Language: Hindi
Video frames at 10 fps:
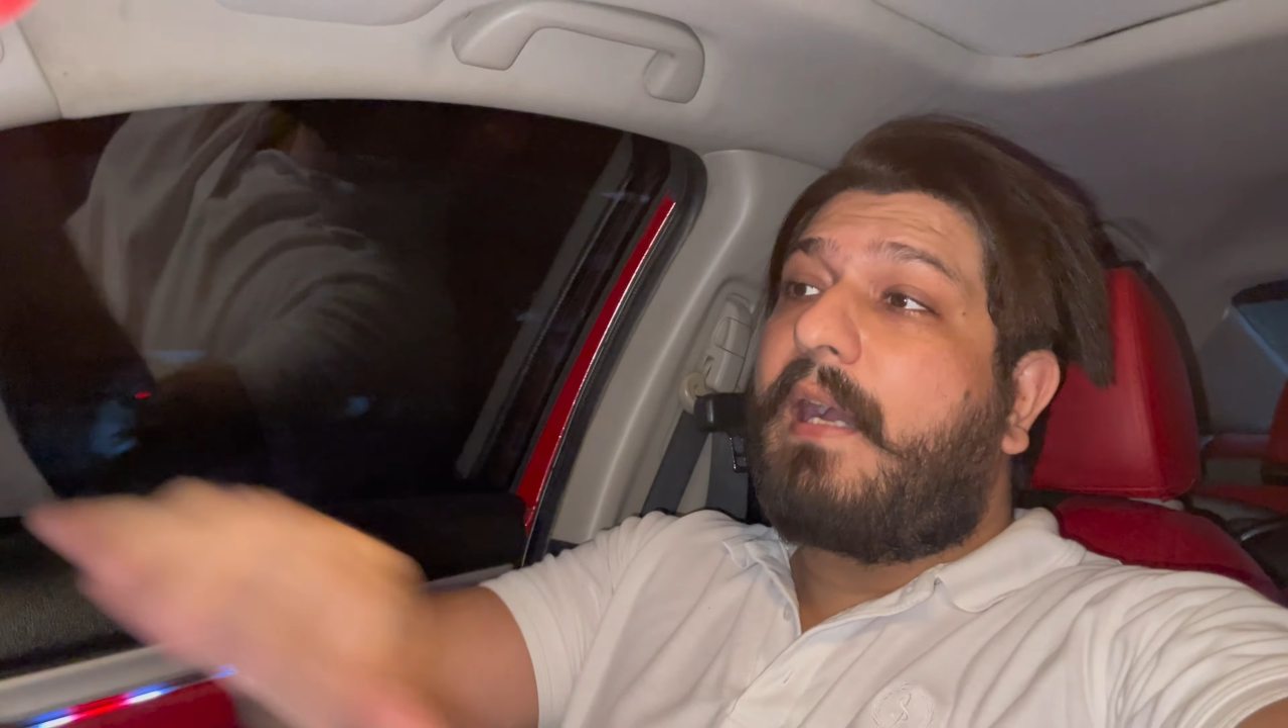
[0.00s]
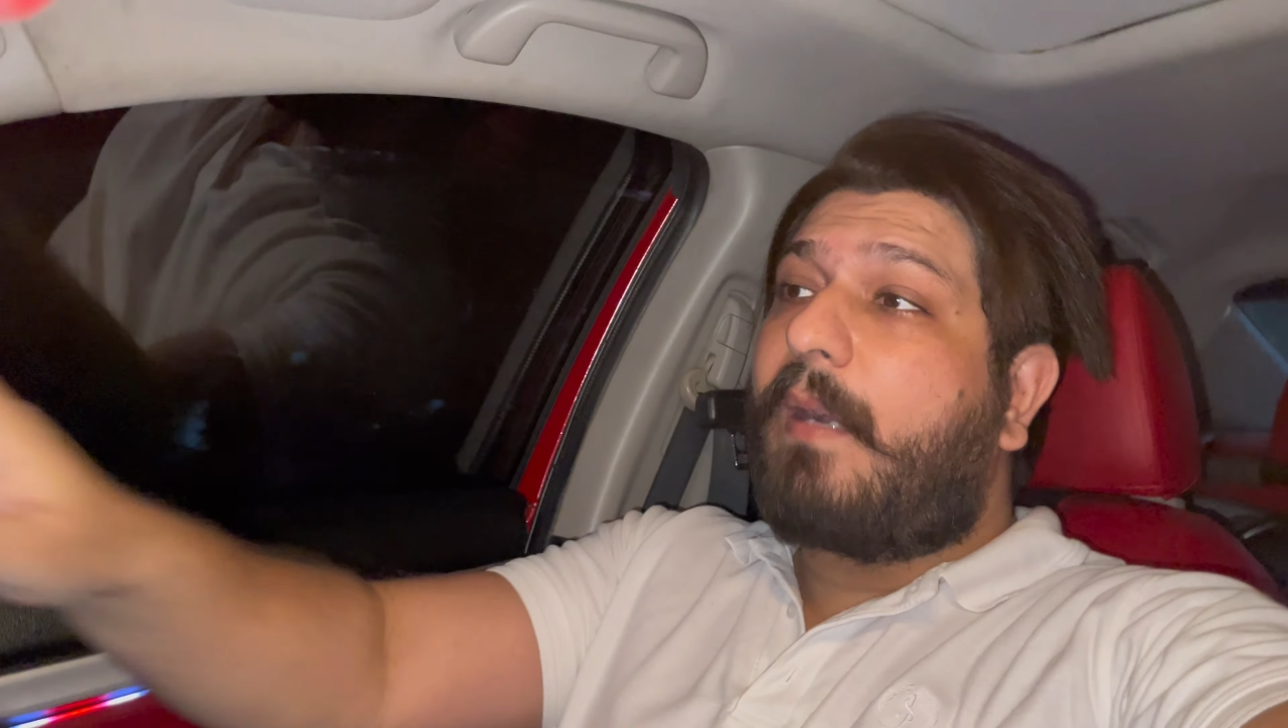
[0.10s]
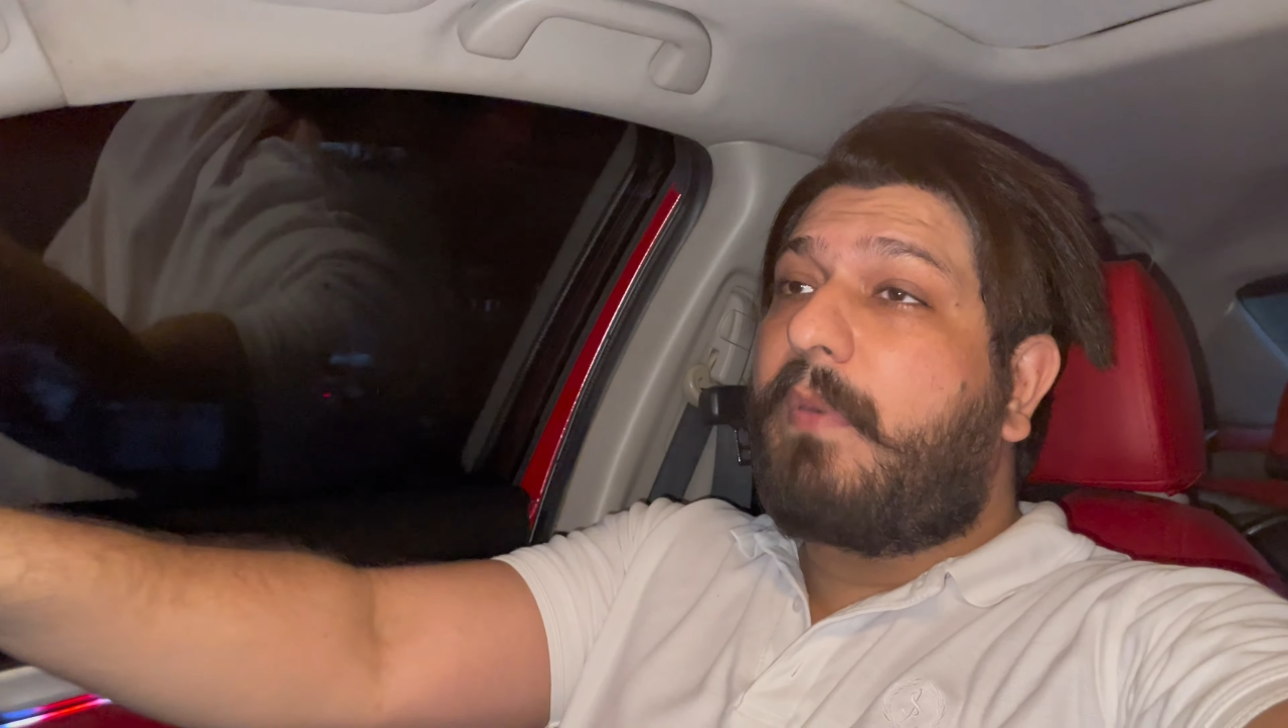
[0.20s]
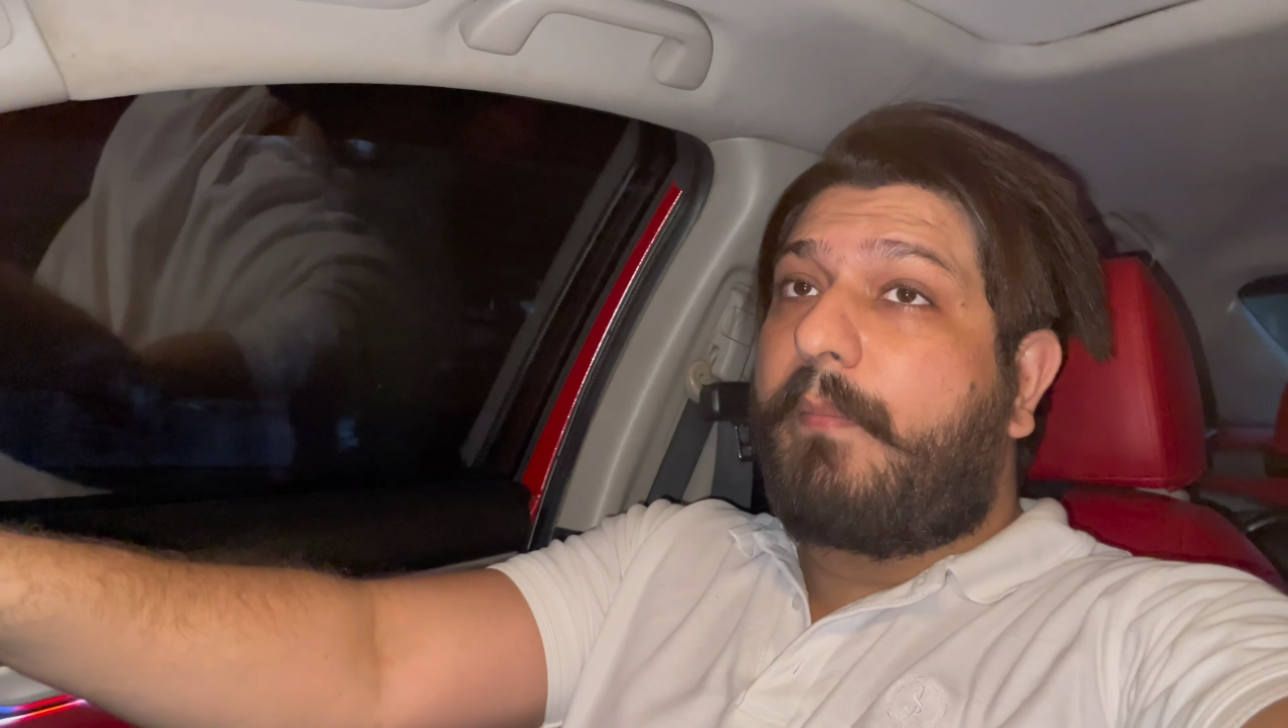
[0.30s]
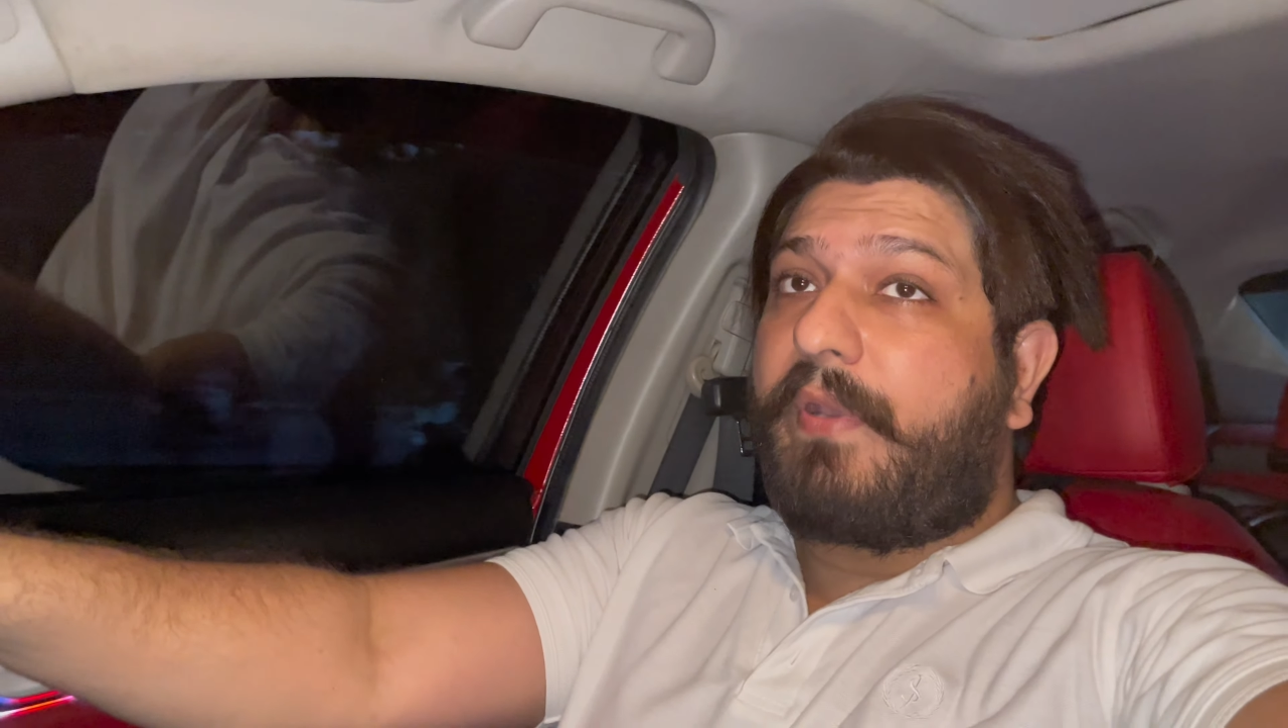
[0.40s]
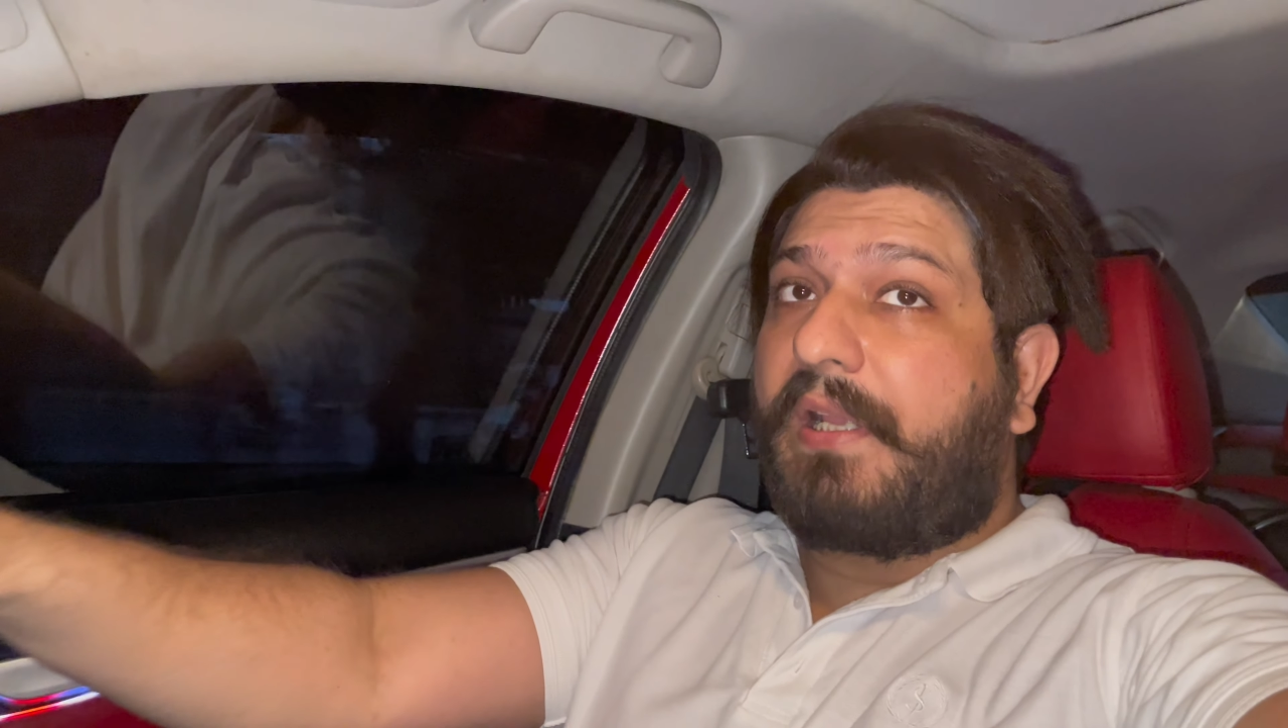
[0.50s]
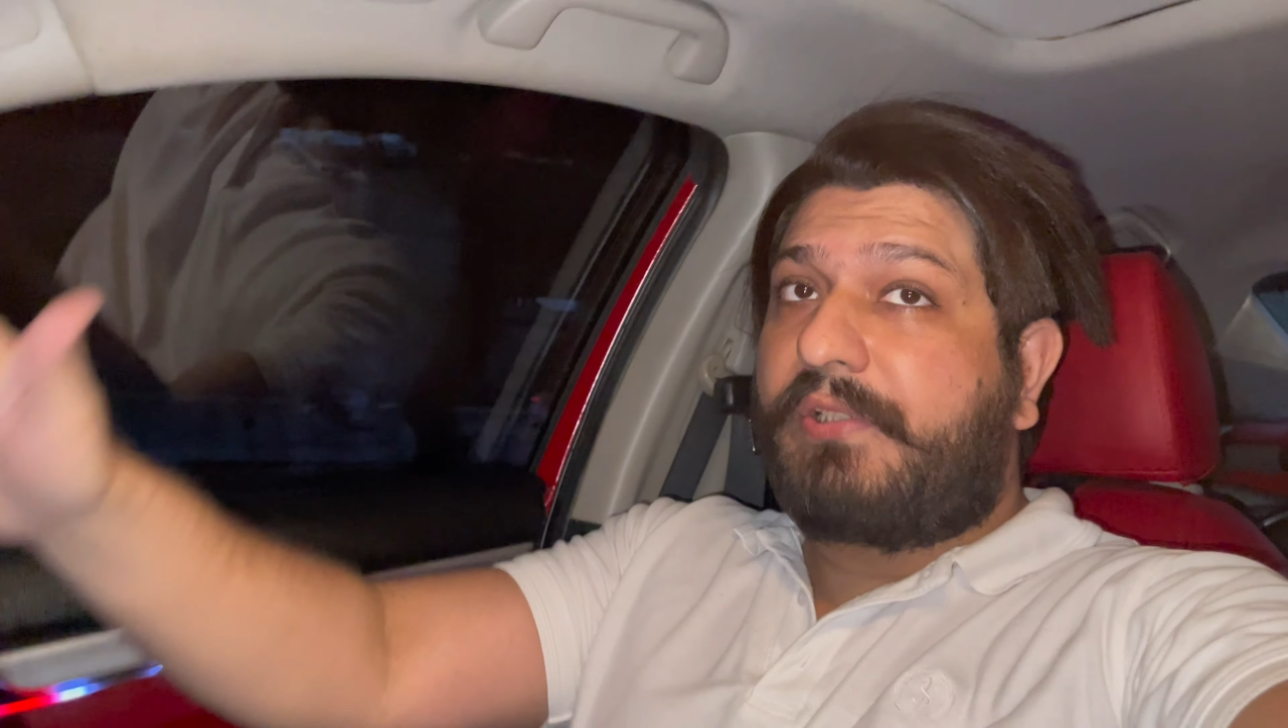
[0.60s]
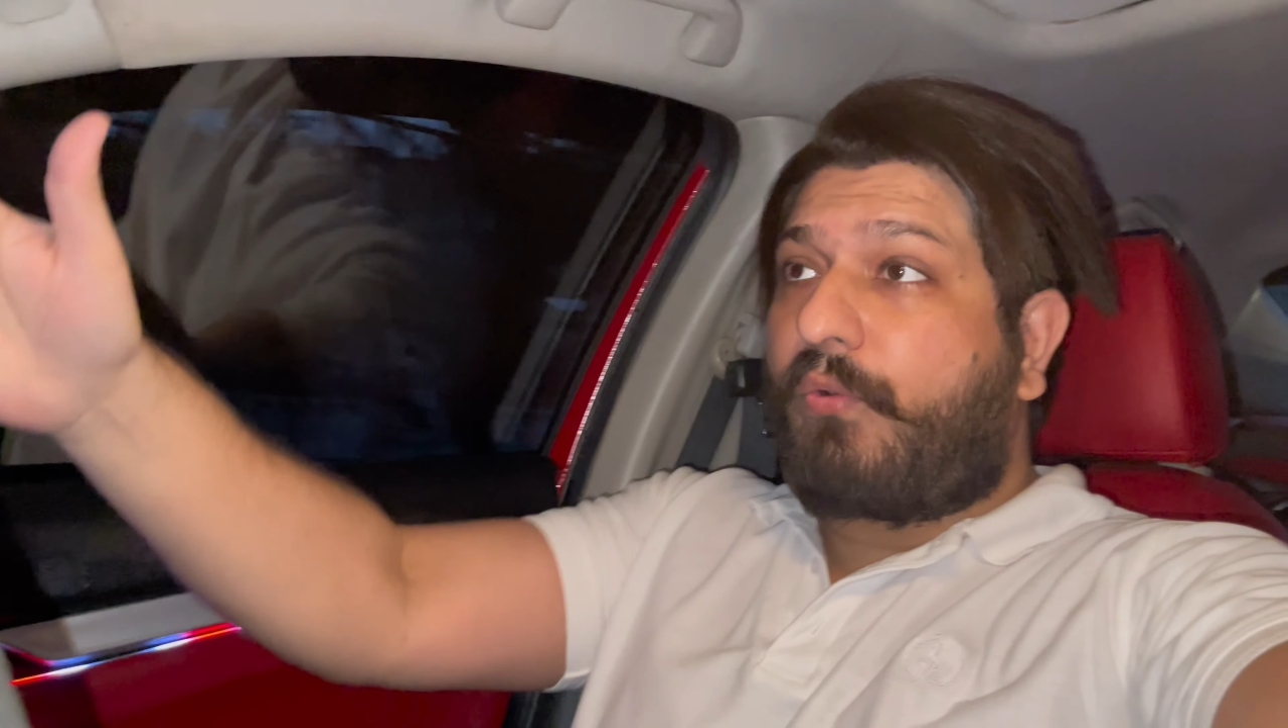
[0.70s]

अब हम निकल